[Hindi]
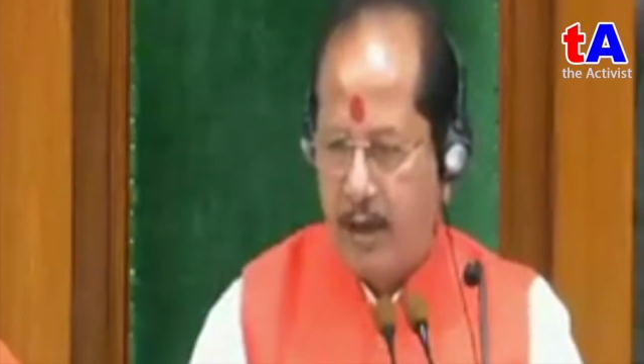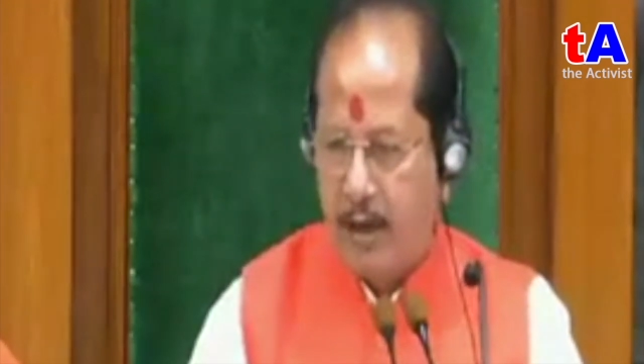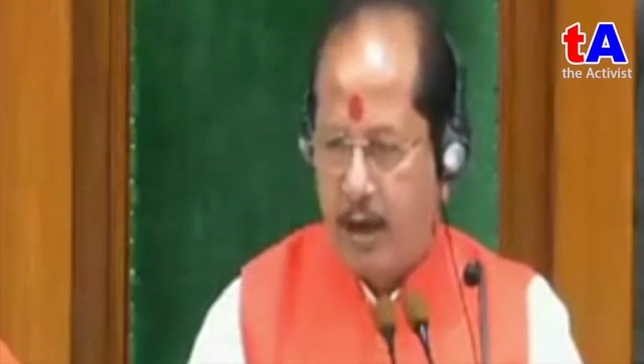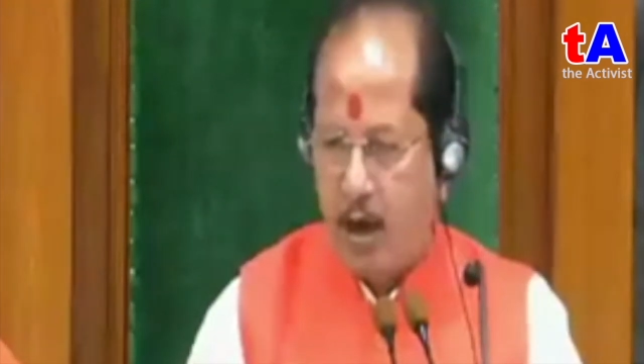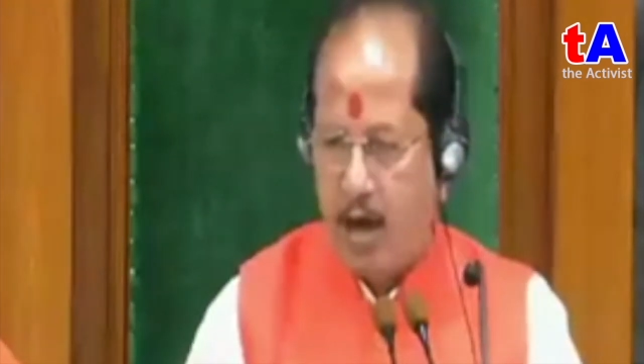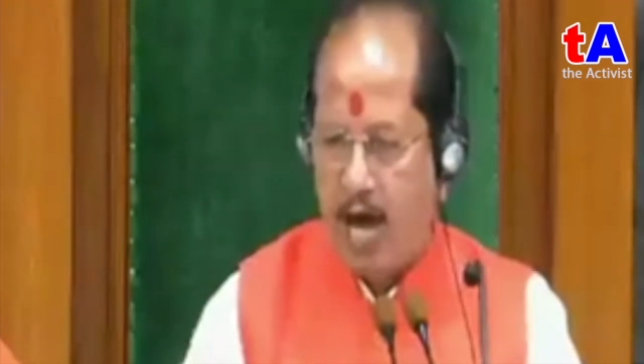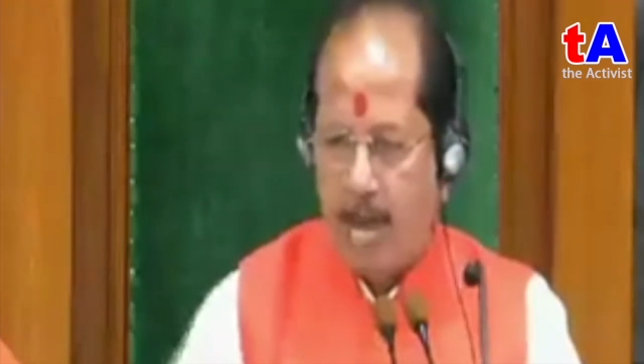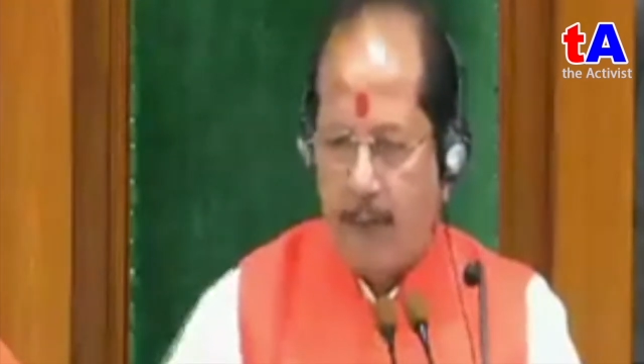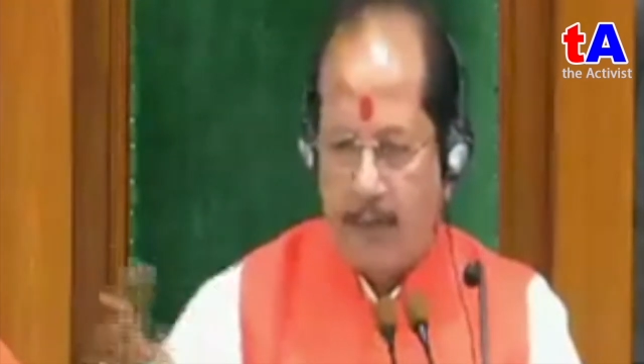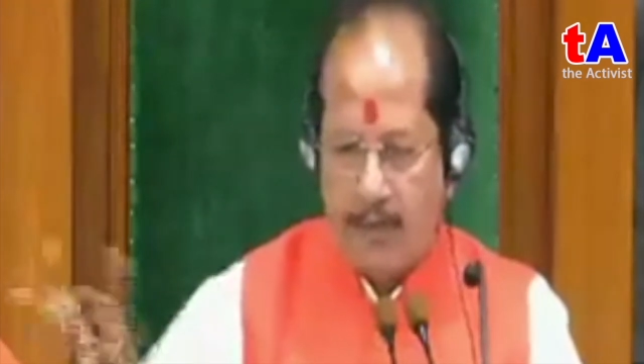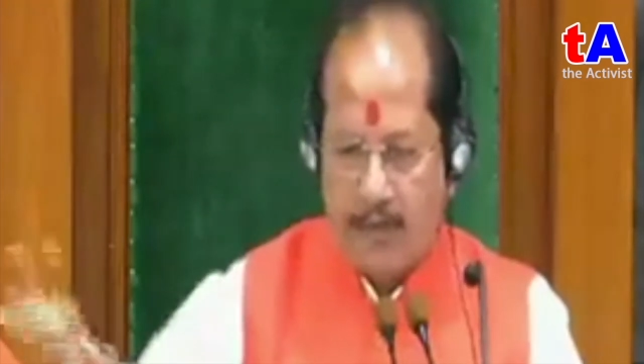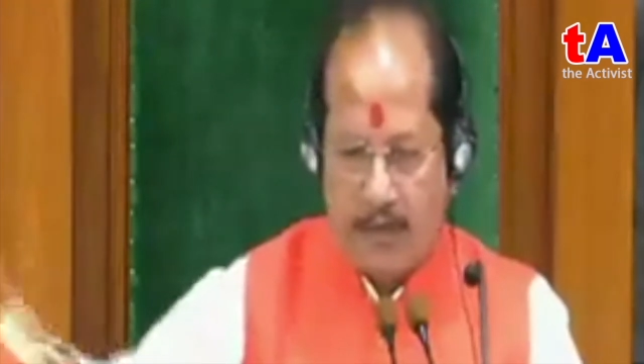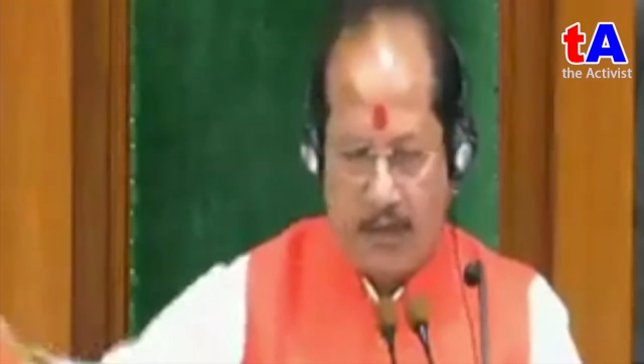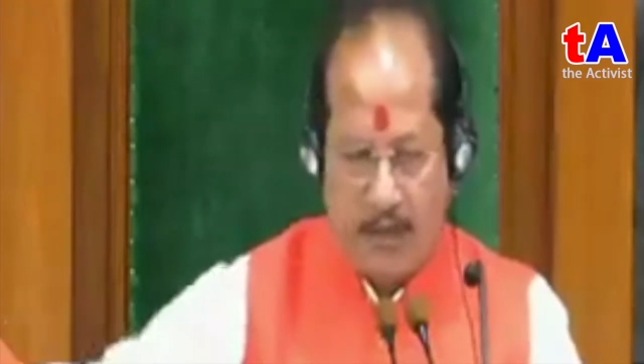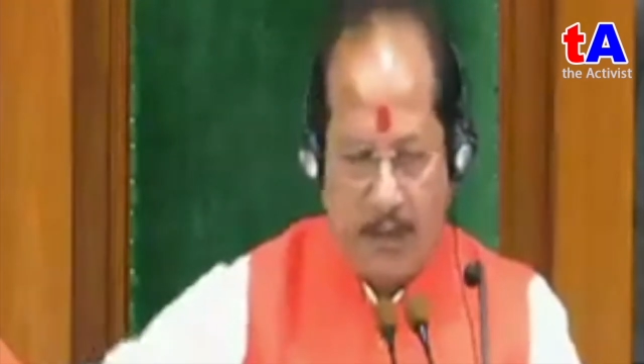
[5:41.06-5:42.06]
और आपकी
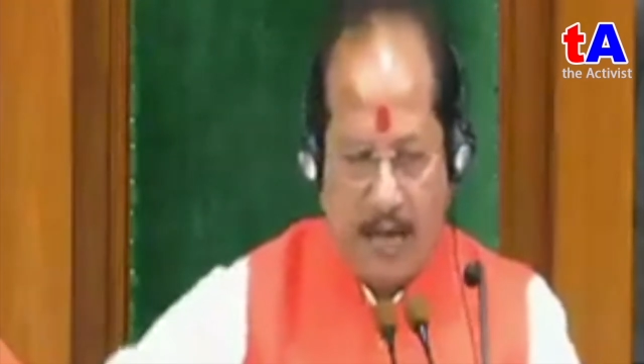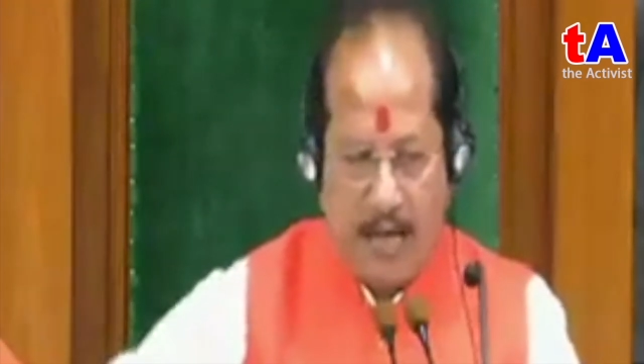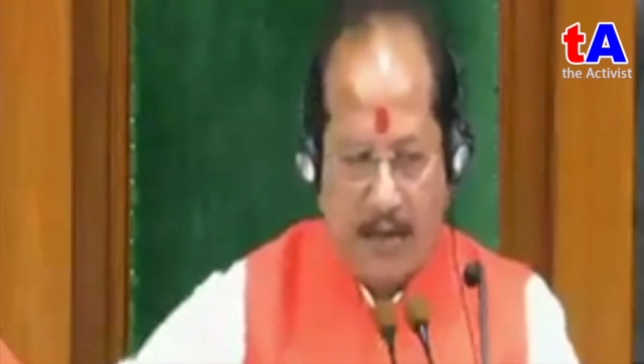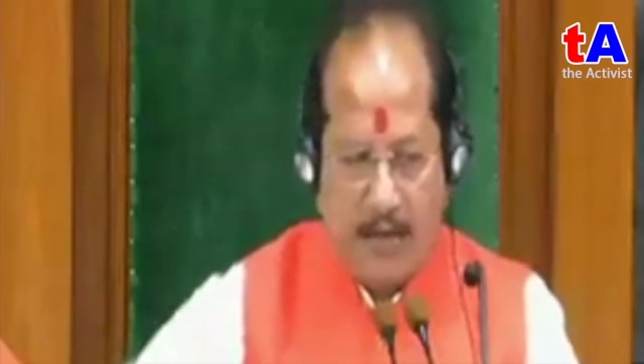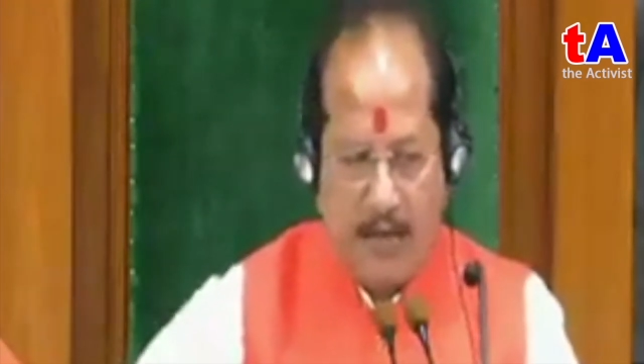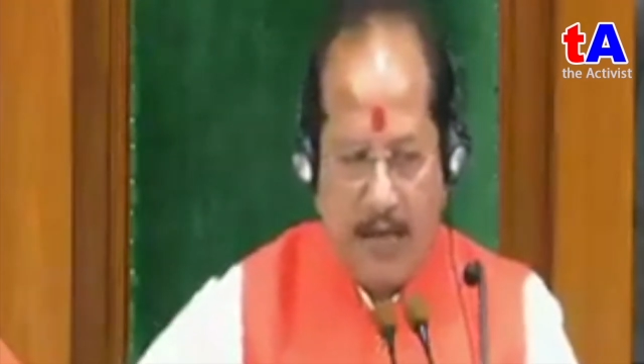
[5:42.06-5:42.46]
अच्छी बात